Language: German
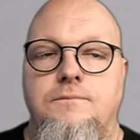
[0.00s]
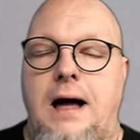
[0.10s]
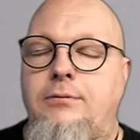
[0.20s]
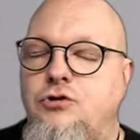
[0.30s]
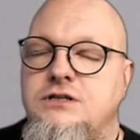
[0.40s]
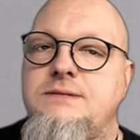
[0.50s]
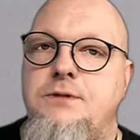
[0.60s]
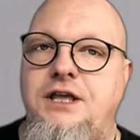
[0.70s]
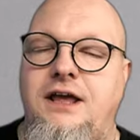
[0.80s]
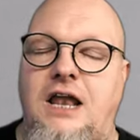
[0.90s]
Aber trotzdem
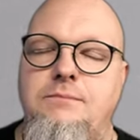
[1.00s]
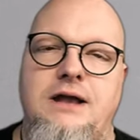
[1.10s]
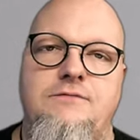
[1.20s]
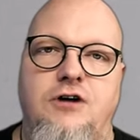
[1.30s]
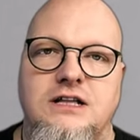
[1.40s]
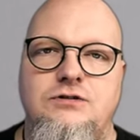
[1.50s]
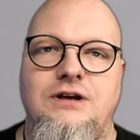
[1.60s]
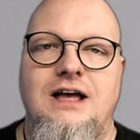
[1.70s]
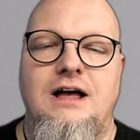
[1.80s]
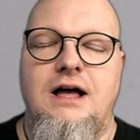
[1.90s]
möchte ich gerne mein
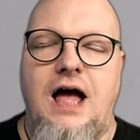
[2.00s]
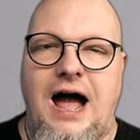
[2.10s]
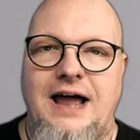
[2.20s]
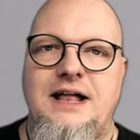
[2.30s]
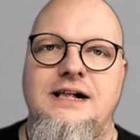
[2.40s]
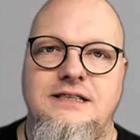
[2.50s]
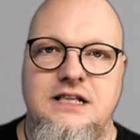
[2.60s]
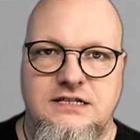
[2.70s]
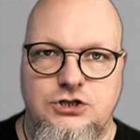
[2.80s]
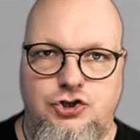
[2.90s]
Fahrzeug anhalten
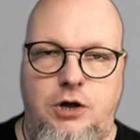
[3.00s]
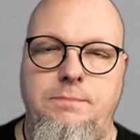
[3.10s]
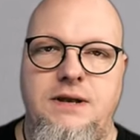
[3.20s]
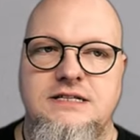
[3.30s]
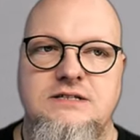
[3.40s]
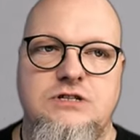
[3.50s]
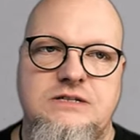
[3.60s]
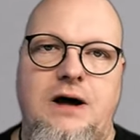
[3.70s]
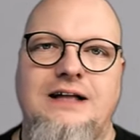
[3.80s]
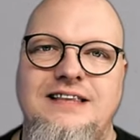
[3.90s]
lassen, stoppen lassen. Und
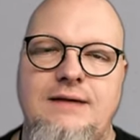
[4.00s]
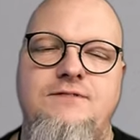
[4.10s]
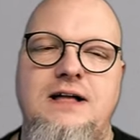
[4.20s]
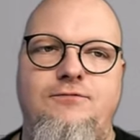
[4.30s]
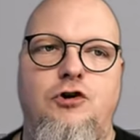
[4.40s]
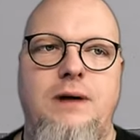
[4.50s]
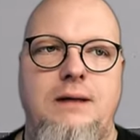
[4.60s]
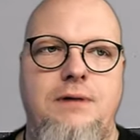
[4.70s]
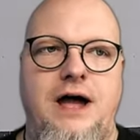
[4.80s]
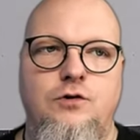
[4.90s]
zwar in dem Fall vor
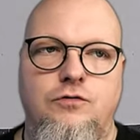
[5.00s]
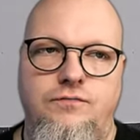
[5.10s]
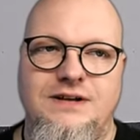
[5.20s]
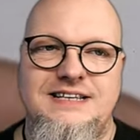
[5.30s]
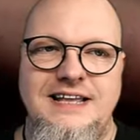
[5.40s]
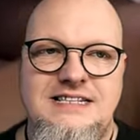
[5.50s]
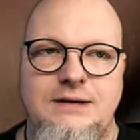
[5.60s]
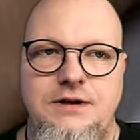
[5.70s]
meinem Bahnhof. Und wir sehen es ja im